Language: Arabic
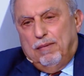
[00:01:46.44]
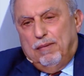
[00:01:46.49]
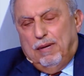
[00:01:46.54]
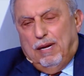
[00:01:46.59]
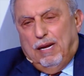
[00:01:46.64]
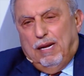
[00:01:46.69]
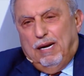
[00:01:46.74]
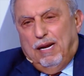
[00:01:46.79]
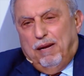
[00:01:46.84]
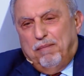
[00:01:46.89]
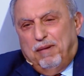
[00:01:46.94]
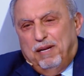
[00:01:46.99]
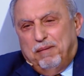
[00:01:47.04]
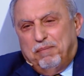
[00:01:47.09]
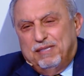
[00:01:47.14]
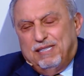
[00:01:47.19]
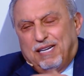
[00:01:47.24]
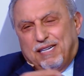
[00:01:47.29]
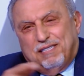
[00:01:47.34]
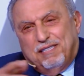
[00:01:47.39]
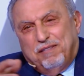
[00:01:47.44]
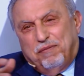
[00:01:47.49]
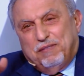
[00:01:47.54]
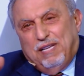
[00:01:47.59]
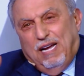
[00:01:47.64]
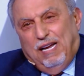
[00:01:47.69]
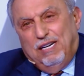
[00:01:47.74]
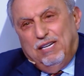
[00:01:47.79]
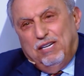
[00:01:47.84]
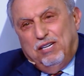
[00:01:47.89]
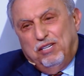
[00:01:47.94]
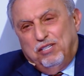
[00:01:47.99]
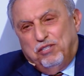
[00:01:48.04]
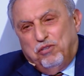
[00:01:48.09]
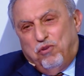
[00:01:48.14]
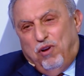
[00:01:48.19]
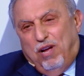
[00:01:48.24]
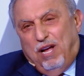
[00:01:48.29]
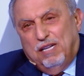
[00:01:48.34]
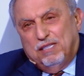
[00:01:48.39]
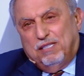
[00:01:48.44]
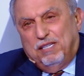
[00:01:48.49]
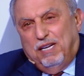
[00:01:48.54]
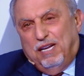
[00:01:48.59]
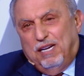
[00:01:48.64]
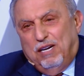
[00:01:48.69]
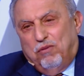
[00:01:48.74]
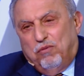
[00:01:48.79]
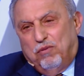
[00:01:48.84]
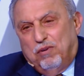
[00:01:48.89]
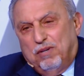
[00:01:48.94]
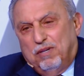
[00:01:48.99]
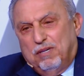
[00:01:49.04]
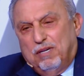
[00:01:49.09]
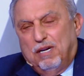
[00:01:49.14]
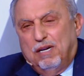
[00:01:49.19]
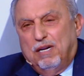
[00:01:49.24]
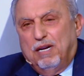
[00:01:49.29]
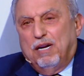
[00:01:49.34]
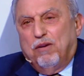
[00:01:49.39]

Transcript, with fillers: على ما بدك تفتح لي جروحاتي انا إيه.